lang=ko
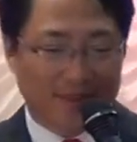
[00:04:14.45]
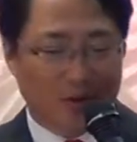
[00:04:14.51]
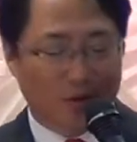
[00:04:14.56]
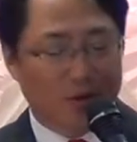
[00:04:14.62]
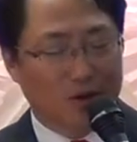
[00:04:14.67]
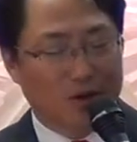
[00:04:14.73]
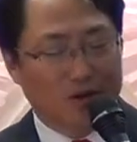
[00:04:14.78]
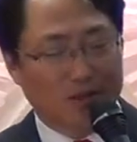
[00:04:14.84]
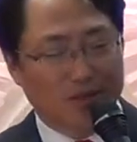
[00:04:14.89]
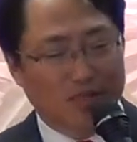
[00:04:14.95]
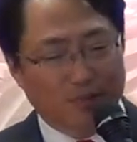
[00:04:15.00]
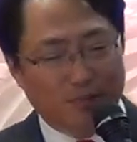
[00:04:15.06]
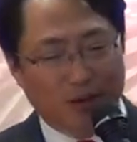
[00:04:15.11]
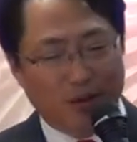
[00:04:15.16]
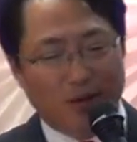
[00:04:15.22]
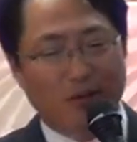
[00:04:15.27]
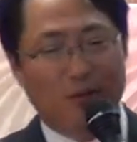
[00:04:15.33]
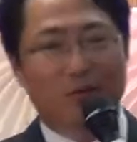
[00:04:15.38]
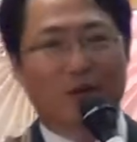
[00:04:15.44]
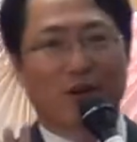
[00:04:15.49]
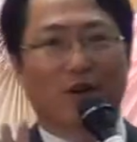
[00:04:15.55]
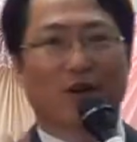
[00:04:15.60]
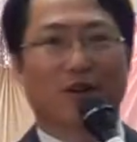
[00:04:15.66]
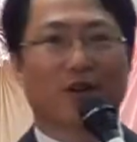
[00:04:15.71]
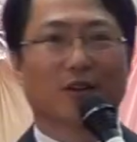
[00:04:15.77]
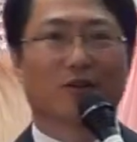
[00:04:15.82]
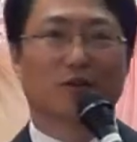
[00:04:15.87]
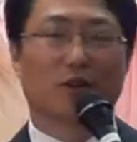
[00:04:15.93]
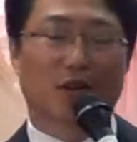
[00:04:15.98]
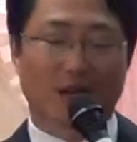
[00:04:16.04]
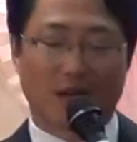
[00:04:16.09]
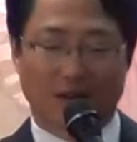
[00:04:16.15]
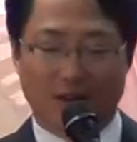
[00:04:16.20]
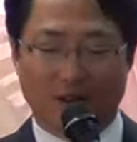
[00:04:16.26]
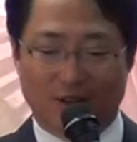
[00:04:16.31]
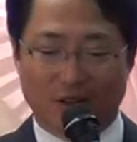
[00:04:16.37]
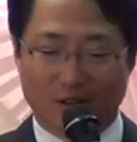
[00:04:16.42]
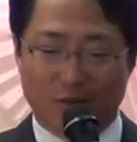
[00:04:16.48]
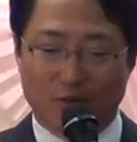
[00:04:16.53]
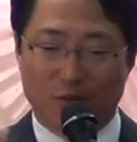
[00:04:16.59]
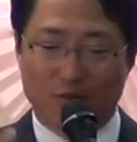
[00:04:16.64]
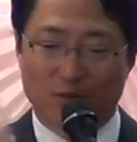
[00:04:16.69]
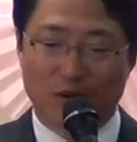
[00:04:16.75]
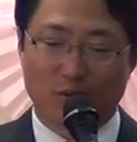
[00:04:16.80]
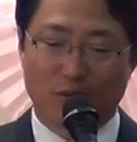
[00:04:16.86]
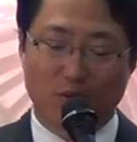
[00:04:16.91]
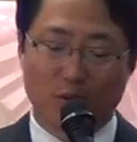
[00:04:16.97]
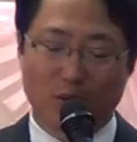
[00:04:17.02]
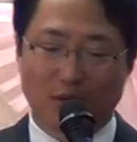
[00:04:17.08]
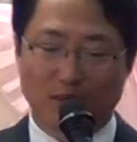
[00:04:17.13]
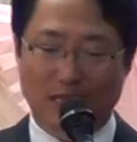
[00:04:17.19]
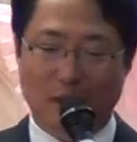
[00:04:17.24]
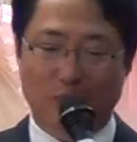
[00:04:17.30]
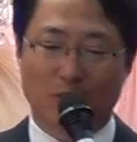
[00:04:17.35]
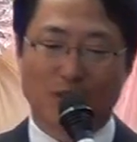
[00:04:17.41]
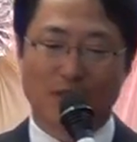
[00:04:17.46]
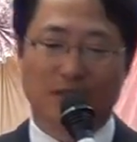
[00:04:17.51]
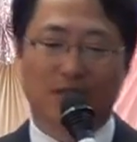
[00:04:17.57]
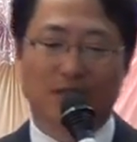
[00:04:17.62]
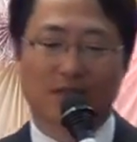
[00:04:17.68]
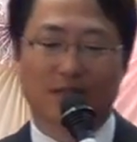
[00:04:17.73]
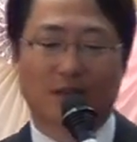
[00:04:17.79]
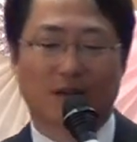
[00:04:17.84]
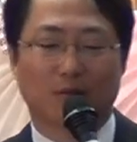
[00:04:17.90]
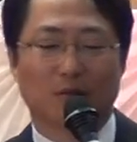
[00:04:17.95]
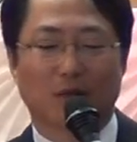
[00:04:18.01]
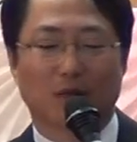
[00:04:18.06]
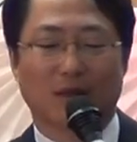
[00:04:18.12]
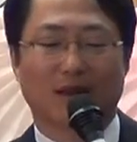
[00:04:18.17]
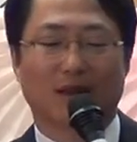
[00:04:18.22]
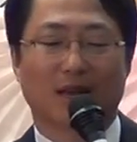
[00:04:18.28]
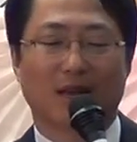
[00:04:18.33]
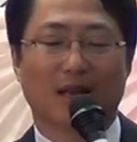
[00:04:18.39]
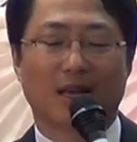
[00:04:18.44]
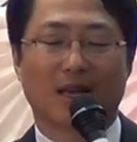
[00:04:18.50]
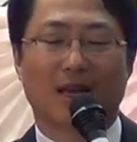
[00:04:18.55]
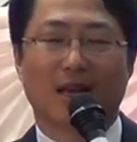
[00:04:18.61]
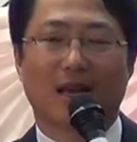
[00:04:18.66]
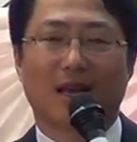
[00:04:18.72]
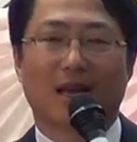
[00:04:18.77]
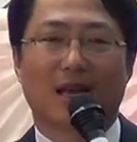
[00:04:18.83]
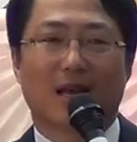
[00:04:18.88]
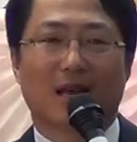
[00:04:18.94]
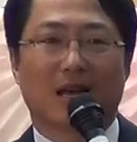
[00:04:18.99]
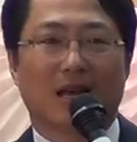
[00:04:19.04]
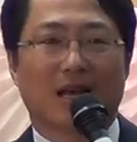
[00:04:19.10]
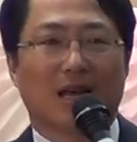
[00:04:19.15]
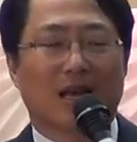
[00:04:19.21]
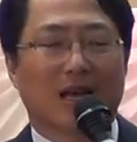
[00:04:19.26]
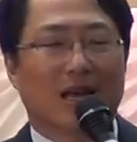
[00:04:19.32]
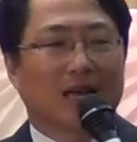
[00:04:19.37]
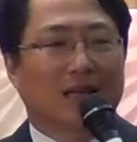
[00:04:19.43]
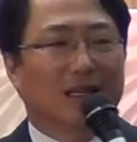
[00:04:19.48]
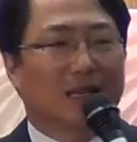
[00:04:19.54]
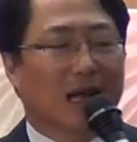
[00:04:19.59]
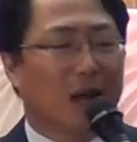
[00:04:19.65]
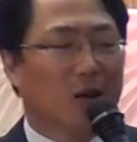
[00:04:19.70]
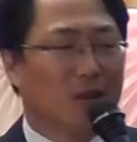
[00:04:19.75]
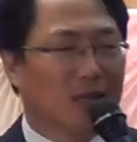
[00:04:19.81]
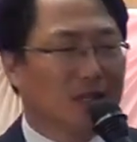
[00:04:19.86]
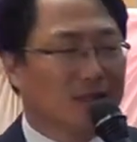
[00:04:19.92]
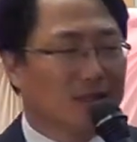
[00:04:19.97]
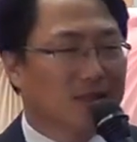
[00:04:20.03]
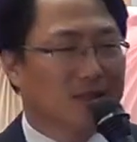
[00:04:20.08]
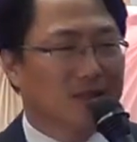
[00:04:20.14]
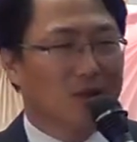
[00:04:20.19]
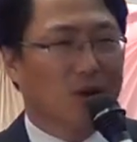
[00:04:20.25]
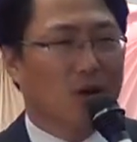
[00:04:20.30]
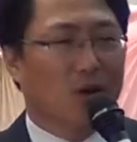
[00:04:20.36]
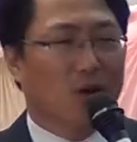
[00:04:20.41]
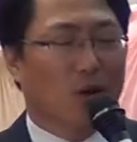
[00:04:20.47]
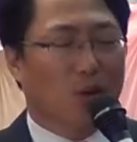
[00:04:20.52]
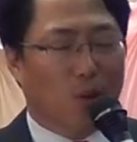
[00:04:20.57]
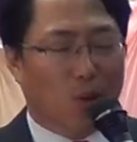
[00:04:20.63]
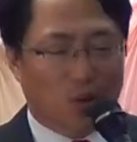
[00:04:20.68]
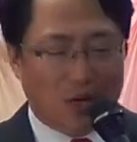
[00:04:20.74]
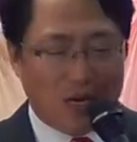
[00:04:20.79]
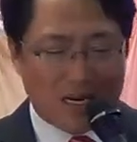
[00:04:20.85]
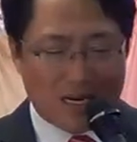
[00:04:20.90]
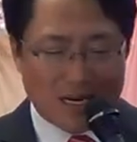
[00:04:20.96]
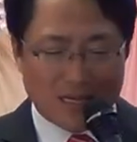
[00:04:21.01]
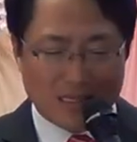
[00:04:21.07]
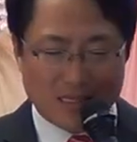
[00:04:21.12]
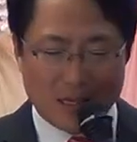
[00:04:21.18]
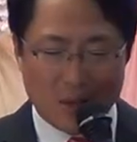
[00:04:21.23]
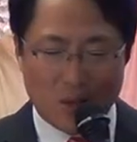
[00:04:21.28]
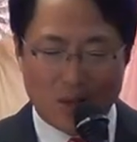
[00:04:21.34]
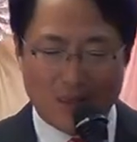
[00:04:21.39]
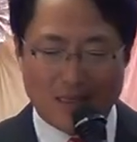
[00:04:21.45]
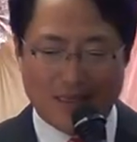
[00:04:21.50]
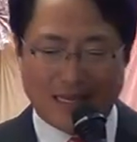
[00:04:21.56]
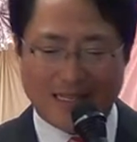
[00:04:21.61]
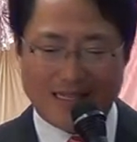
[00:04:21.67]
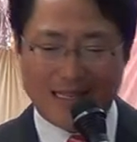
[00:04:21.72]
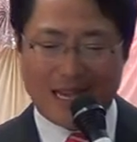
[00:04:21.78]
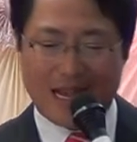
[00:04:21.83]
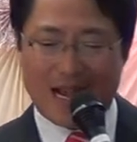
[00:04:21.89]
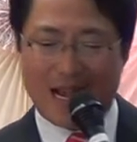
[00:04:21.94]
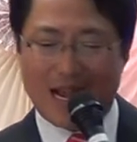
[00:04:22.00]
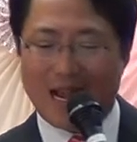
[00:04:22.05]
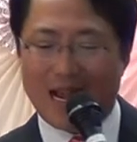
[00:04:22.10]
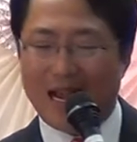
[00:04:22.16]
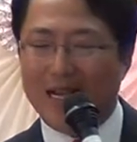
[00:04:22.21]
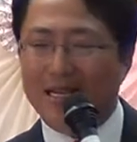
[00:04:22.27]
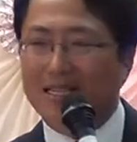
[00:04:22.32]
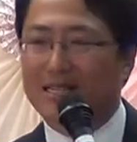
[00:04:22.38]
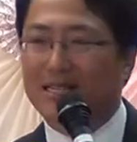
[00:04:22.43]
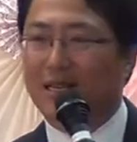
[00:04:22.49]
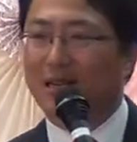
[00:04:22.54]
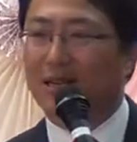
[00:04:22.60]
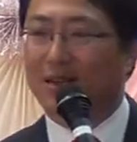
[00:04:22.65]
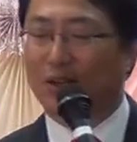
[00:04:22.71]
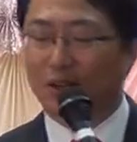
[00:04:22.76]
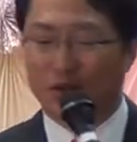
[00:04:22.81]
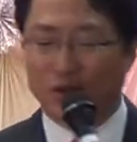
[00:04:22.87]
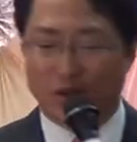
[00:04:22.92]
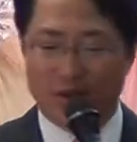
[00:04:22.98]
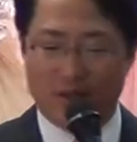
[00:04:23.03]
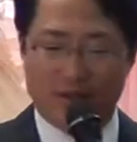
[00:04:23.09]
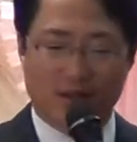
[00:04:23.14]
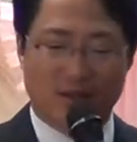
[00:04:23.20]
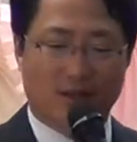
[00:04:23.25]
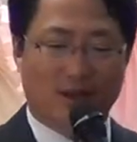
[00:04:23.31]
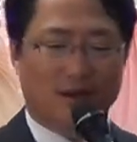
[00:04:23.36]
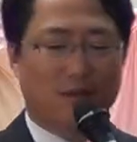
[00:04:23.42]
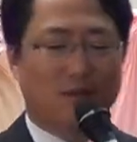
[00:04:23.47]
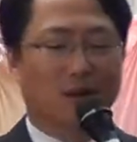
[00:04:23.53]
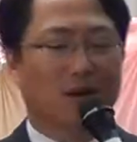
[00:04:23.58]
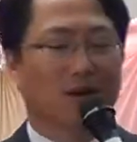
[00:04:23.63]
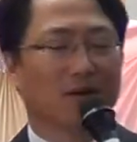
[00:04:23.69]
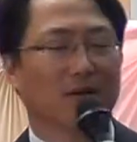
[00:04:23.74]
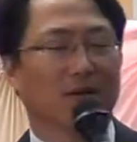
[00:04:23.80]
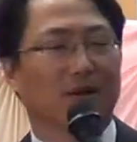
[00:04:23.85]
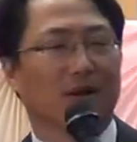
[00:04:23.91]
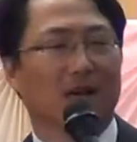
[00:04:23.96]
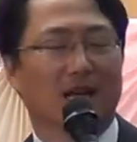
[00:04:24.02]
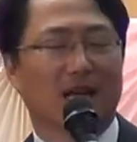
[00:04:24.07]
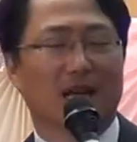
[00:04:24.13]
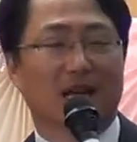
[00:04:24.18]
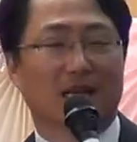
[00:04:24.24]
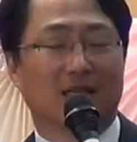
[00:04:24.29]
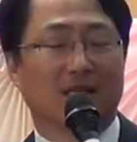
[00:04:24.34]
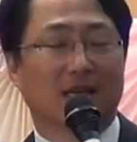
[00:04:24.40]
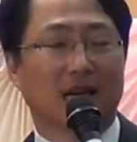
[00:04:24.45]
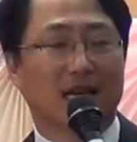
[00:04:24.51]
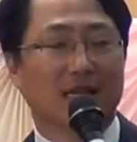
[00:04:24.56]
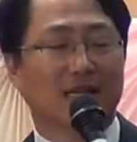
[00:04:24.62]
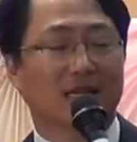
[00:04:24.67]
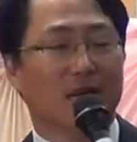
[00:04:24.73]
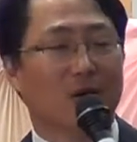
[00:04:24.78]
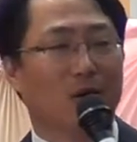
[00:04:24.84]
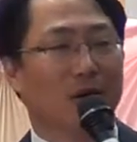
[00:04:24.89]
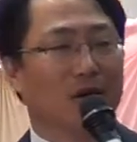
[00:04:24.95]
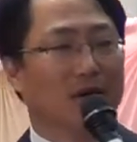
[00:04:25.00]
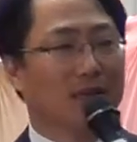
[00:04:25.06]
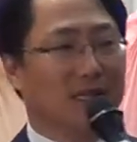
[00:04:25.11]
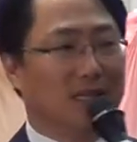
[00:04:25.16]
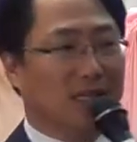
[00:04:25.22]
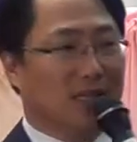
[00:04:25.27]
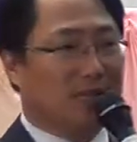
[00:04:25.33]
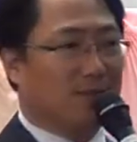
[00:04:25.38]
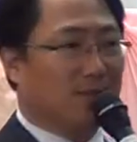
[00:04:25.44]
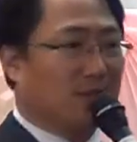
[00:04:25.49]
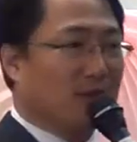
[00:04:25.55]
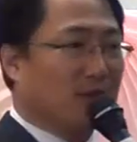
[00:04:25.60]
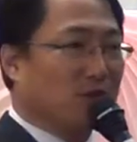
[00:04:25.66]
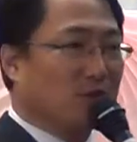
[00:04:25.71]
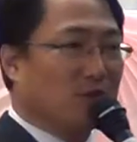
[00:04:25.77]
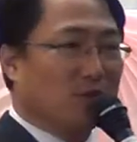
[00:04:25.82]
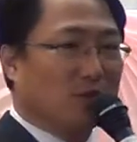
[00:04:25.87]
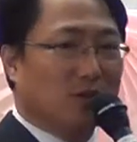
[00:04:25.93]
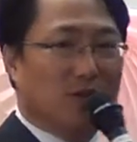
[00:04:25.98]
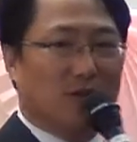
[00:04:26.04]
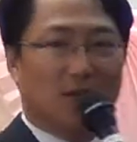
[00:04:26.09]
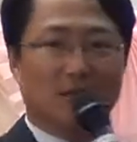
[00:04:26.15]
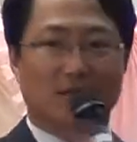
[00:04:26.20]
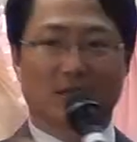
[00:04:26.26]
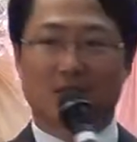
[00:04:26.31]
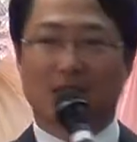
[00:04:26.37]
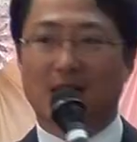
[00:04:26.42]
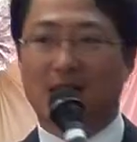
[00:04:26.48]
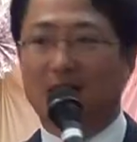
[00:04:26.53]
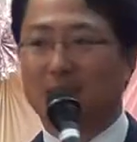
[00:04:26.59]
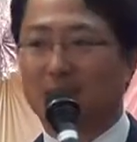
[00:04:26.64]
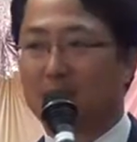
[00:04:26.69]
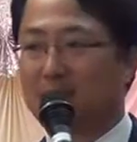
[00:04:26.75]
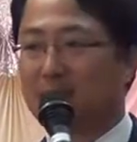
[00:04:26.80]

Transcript: 오늘 10편에 보면, 우리가 읽었던 본문을 보면 다윗이 등장합니다. 다윗은요, 고난의 세월을 가장 잘 견뎌낸 사람이에요. 그 인생 화려한 20대, 20살에서 사,